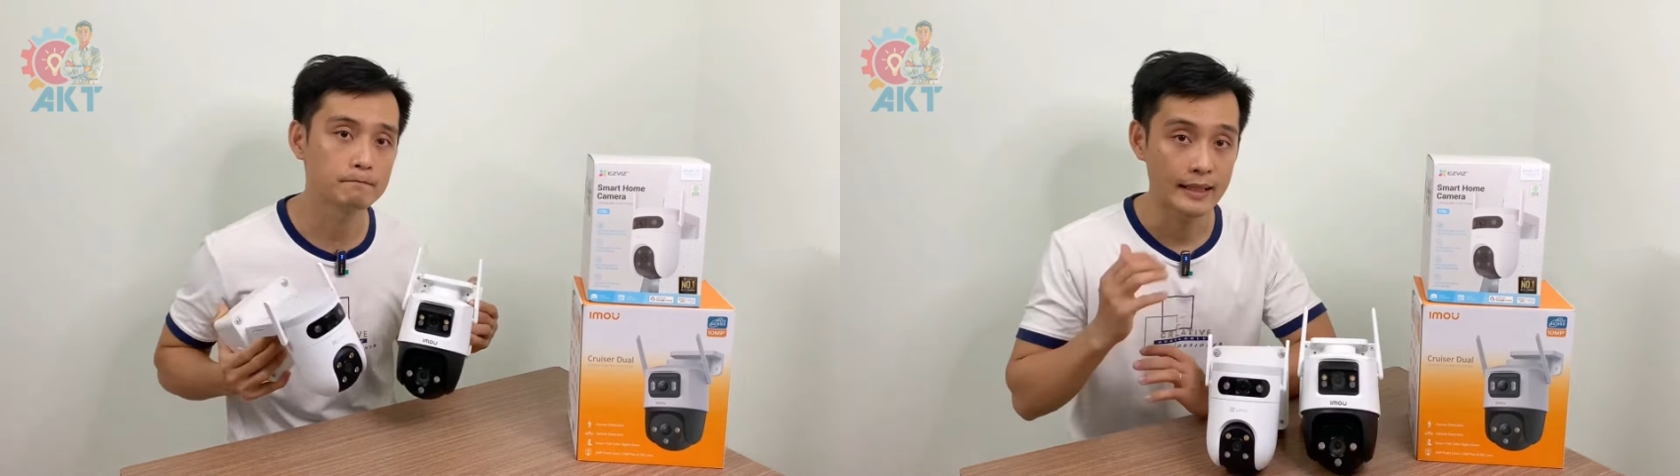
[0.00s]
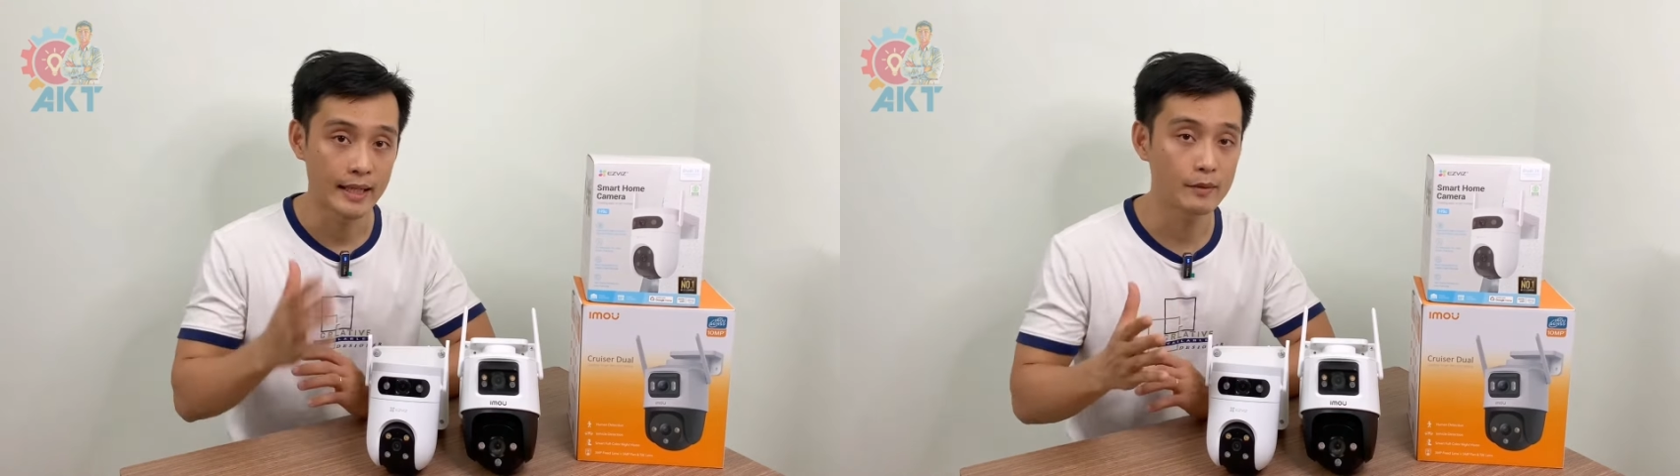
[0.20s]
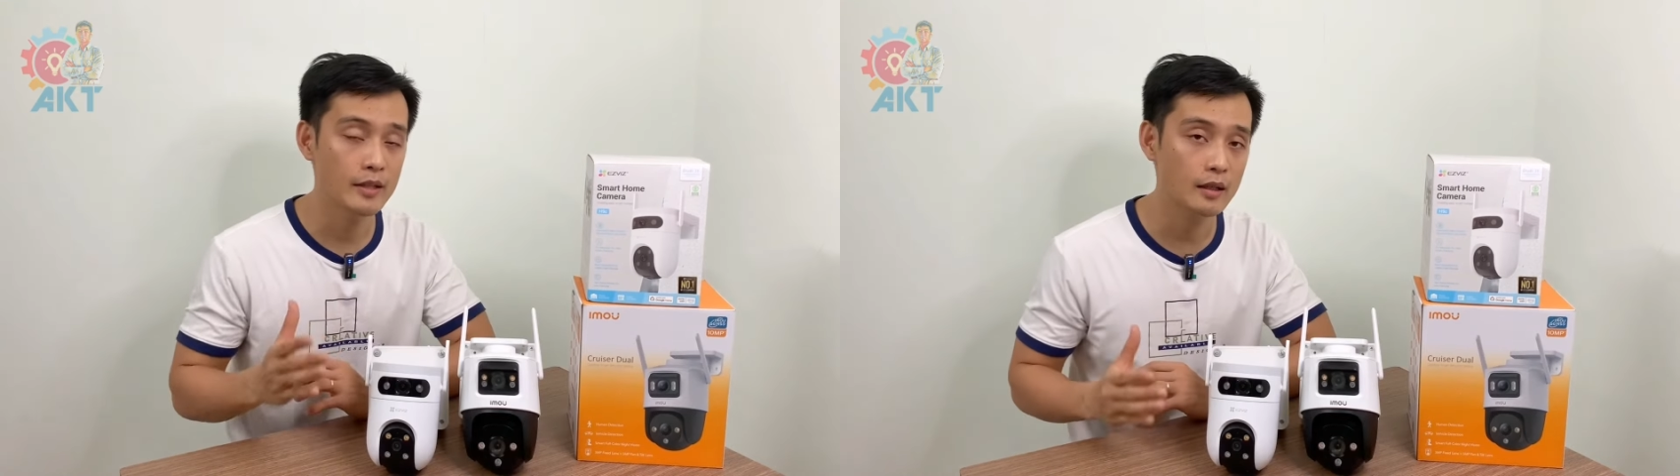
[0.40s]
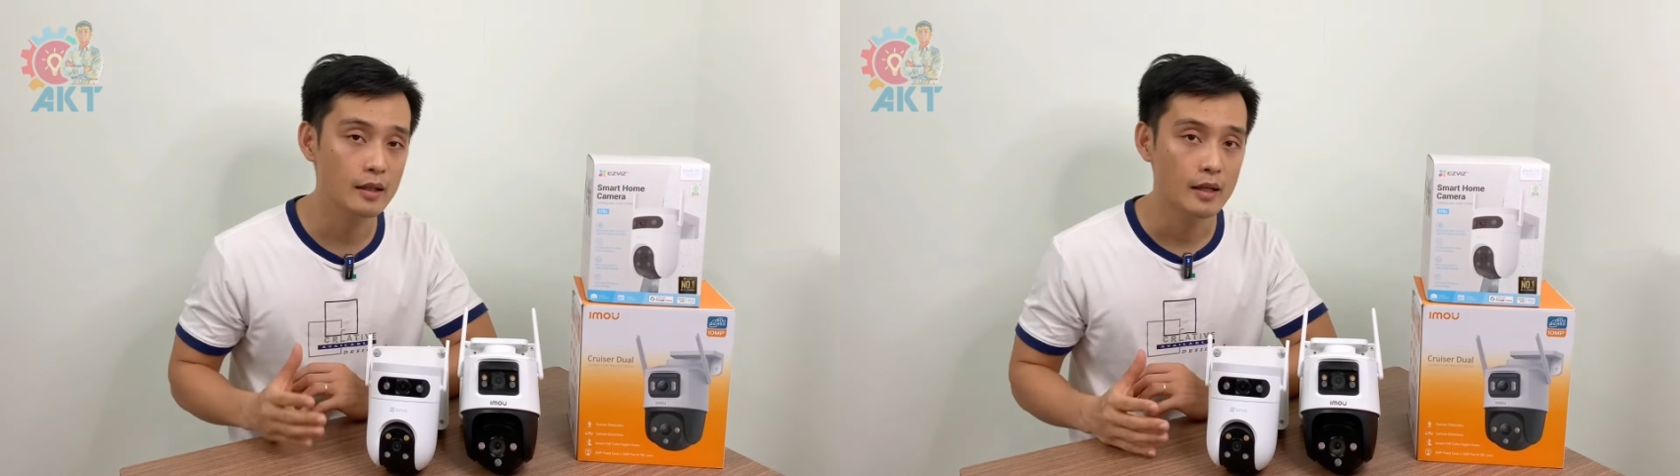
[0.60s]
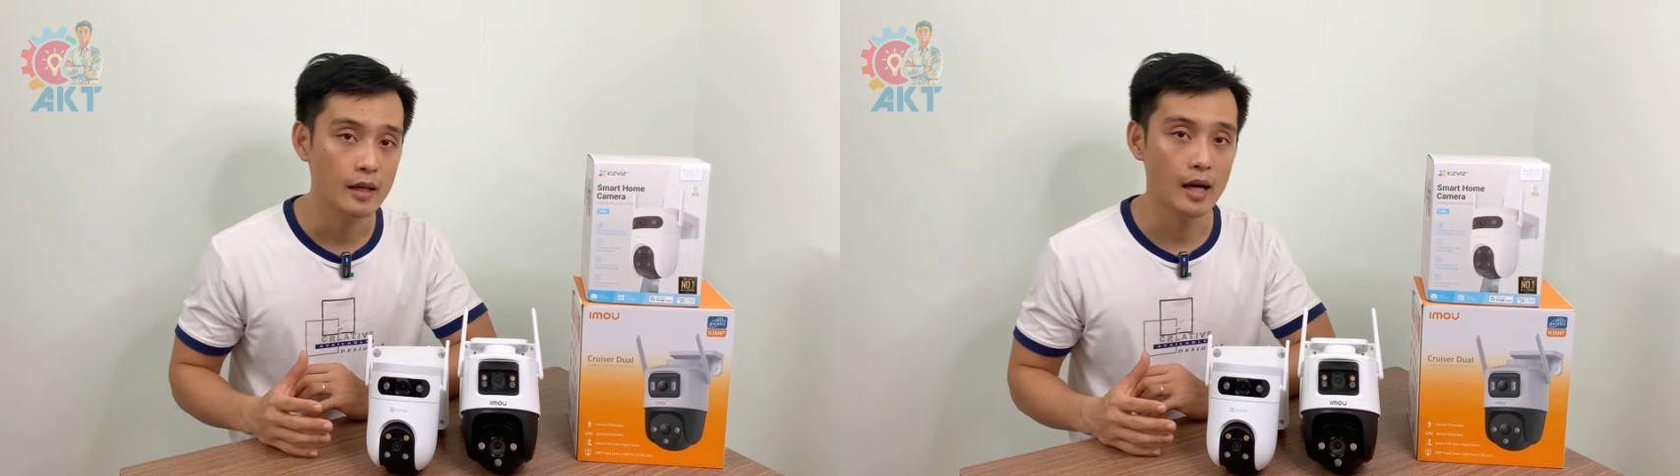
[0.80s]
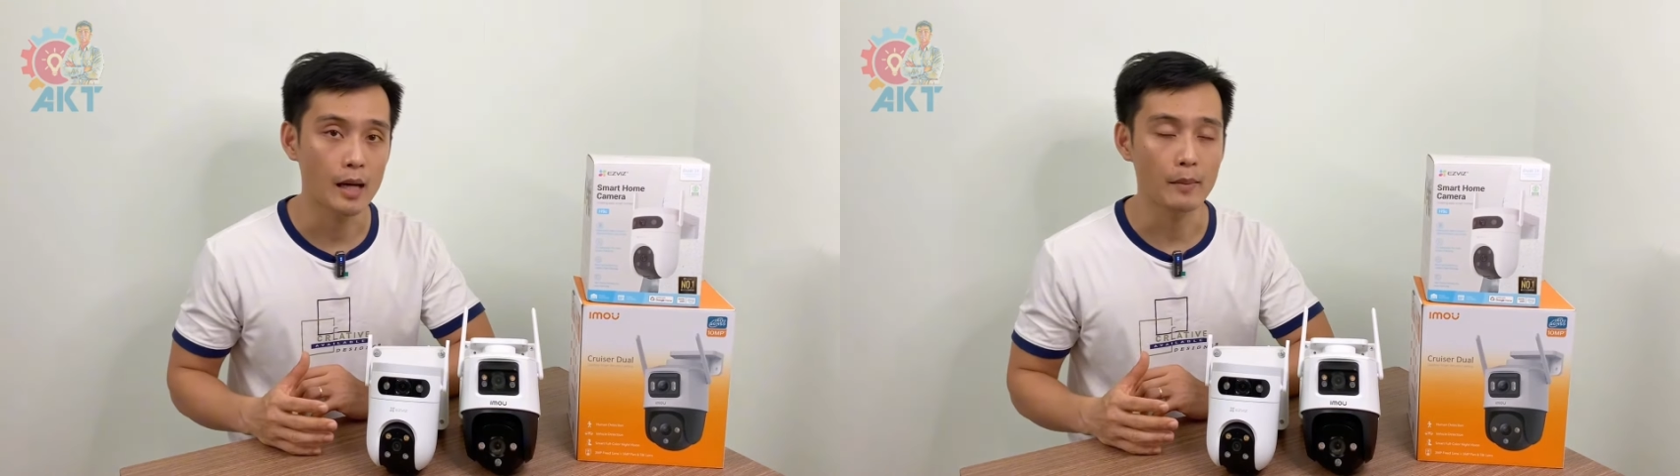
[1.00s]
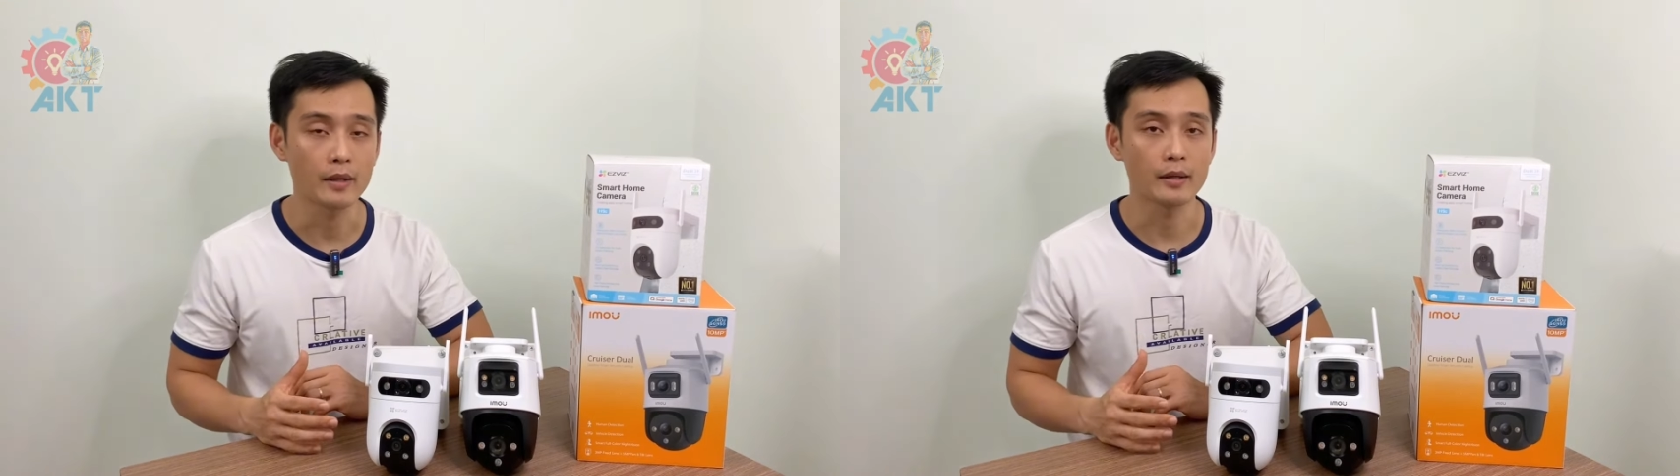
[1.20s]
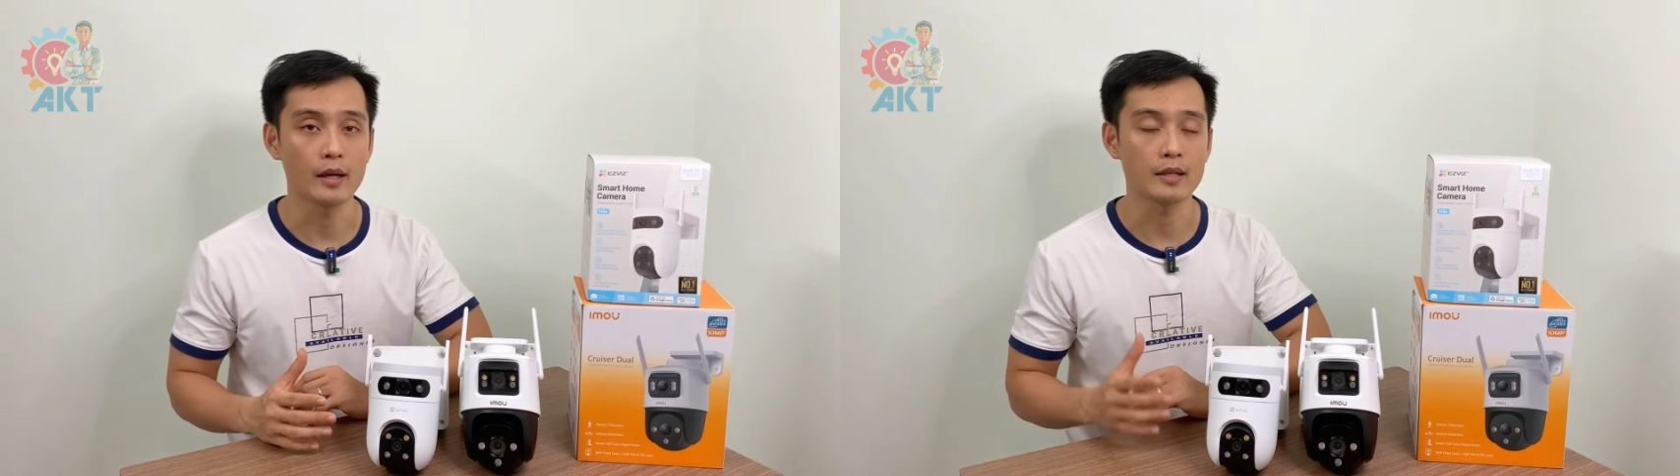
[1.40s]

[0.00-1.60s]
thì điểm thứ nhất à, mình à,